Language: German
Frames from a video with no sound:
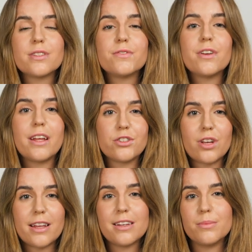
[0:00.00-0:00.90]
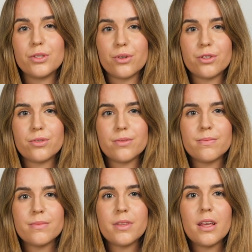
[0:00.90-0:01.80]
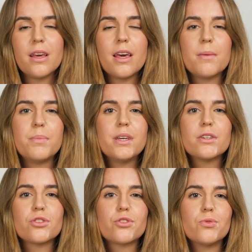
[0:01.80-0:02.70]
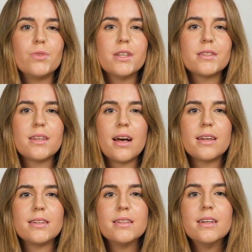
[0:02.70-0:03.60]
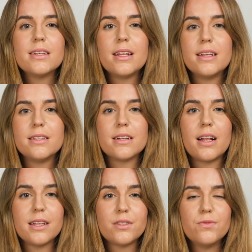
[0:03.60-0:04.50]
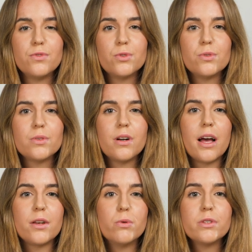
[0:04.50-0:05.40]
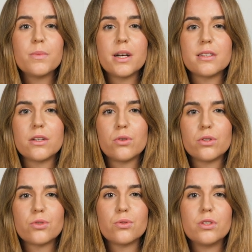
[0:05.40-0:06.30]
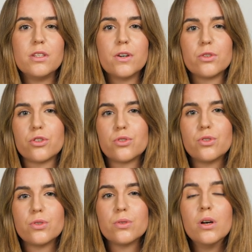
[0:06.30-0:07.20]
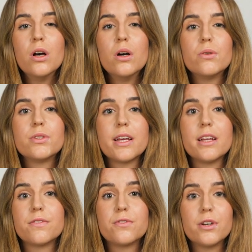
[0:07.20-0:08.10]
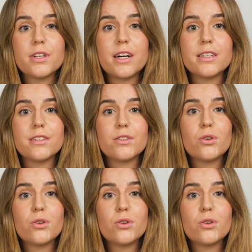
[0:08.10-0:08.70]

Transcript: sind von entscheidender Bedeutung. Empirische Studien zeigen gelingende Klassenführung, ein hohes Maß an konstruktiver Unterstützung und eine erfolgreiche